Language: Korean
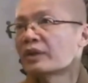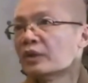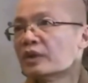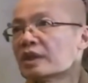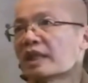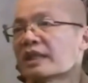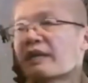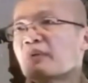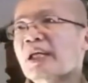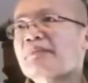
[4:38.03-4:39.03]
업보를
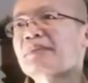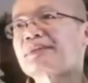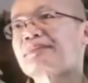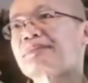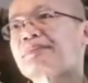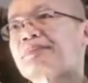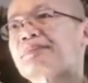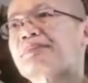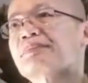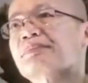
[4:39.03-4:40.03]
줄인다는 것은
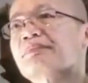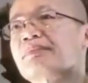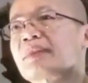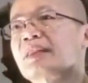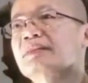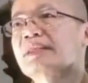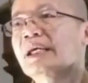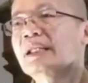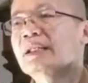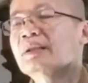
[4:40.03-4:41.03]
무슨 의미입니까?
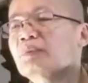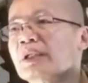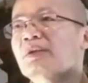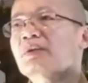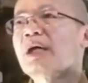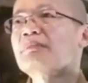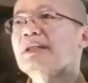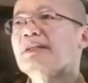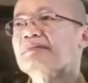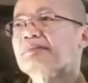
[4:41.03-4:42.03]

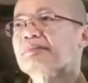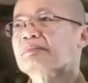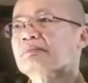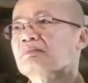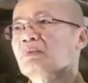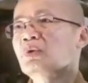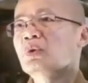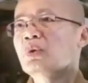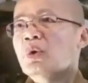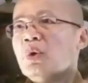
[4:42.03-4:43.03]
읽는 과보를 받는
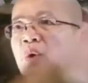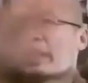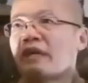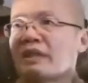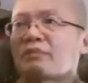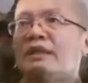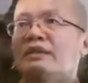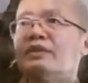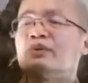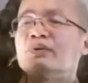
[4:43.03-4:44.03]
시점이 미래에 더
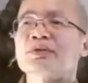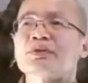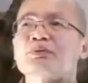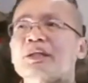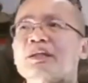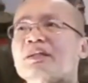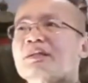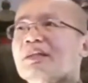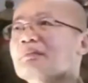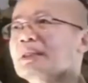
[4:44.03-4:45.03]
늦게
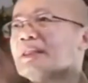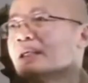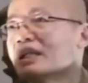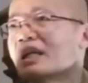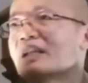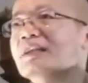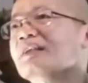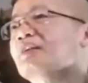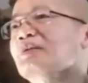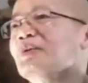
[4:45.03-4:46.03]
지연되거나
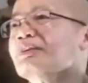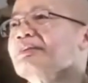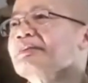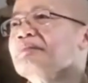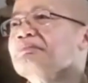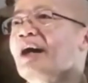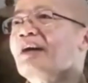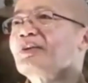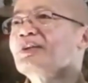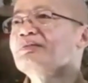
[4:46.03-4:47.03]
과보를 받아도
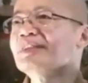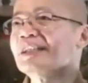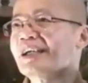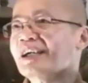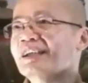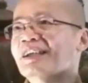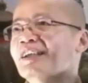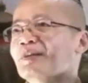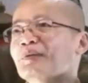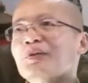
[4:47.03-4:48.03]
과보가 가볍다는
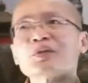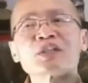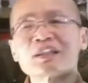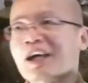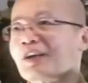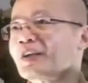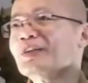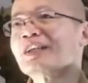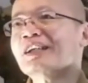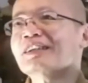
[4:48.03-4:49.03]
뜻입니다.
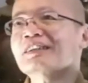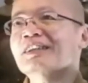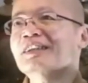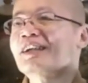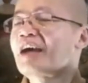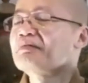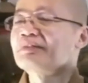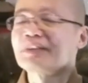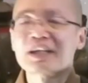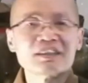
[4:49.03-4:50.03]
그것은 더
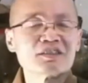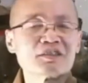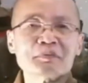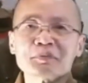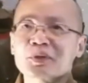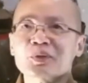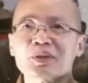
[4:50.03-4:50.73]
이상 과보가 없을